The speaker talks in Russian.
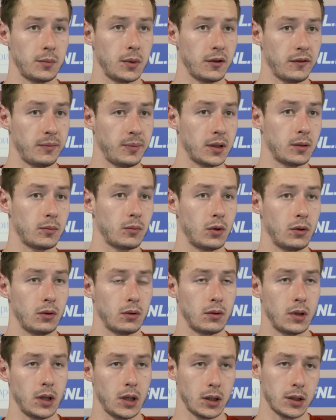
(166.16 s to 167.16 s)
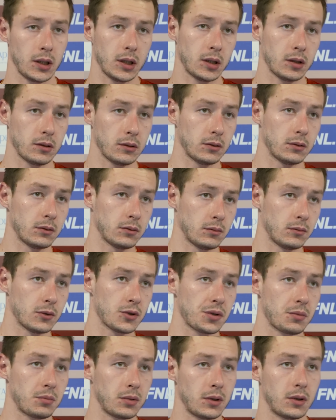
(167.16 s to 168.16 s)
мне в подмогу, да, где-то,
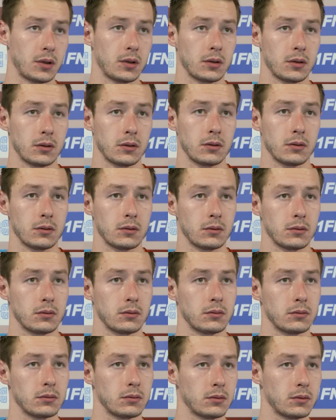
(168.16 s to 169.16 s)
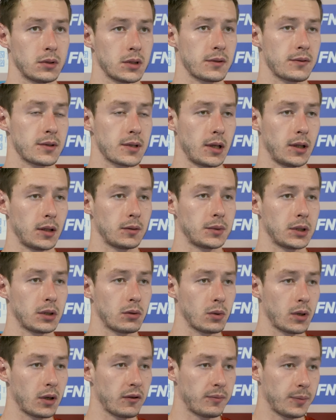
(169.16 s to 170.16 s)
может быть, э, развязало мне
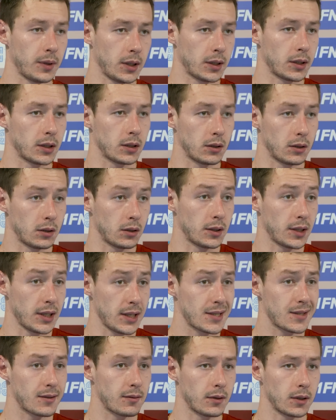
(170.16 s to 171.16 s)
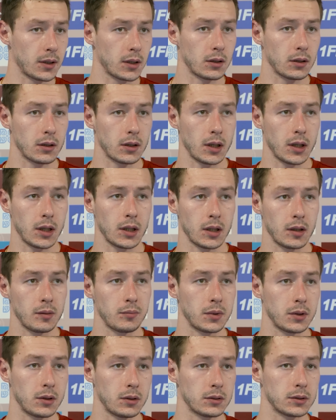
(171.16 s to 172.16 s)
руки в плане действий, да, они
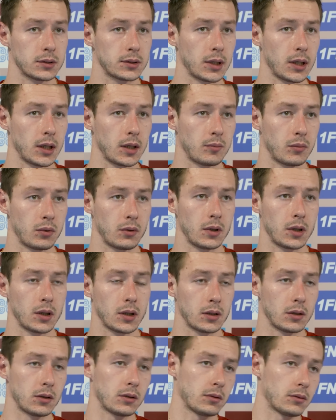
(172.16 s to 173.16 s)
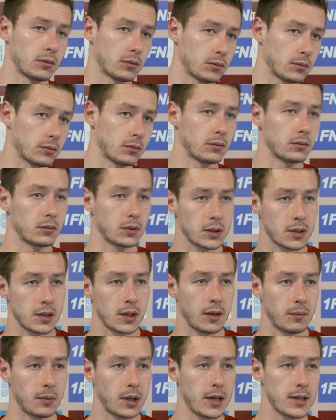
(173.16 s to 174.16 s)
бы стали более
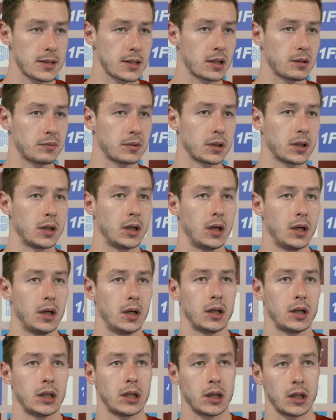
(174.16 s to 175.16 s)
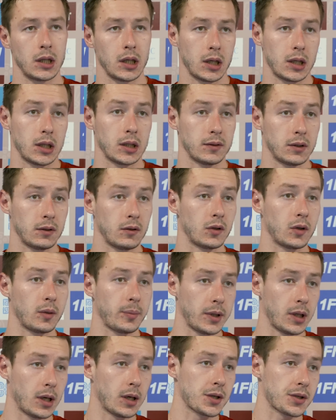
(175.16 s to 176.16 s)
разнообразными, так как в одного
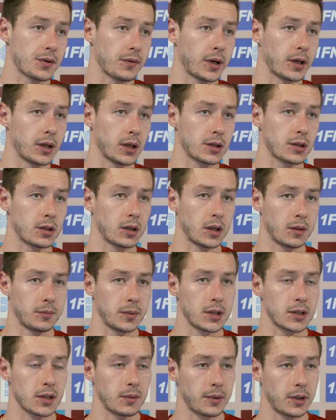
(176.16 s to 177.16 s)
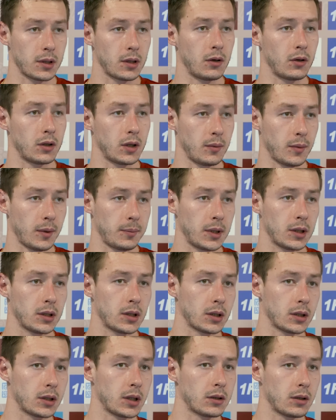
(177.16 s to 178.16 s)
нападающего, конечно, там есть определенные
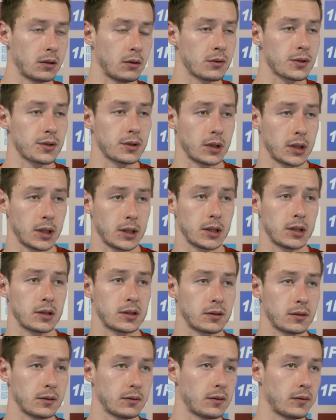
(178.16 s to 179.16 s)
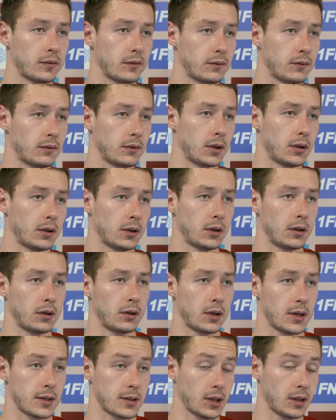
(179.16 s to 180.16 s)
моменты, где ты должен находиться в
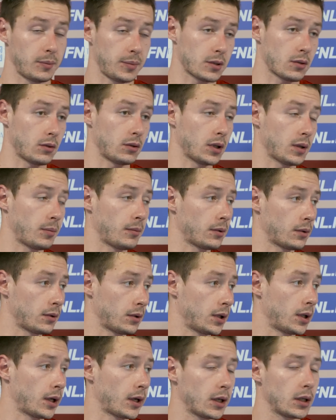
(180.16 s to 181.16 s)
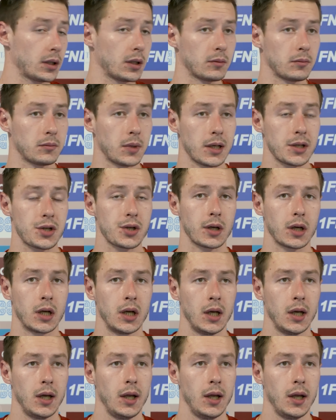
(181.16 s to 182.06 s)
э, разных эпизодах игры, матча.